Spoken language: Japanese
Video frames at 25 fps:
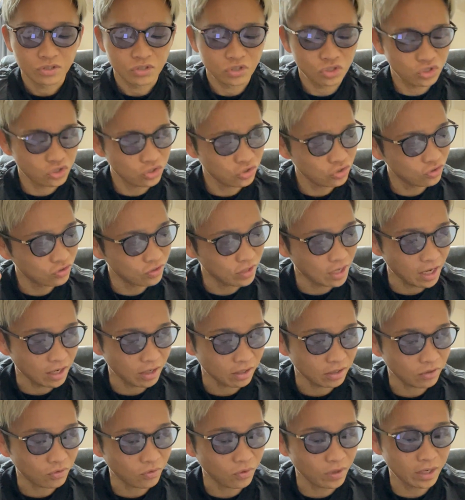10
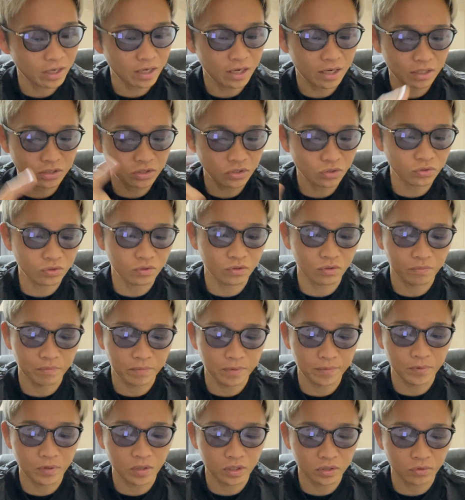年、これがちょっと
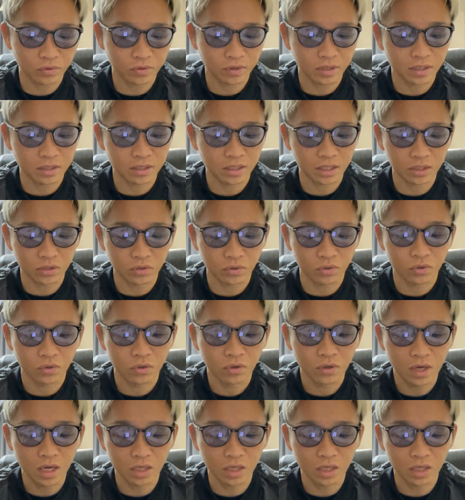微妙なところなんだけど、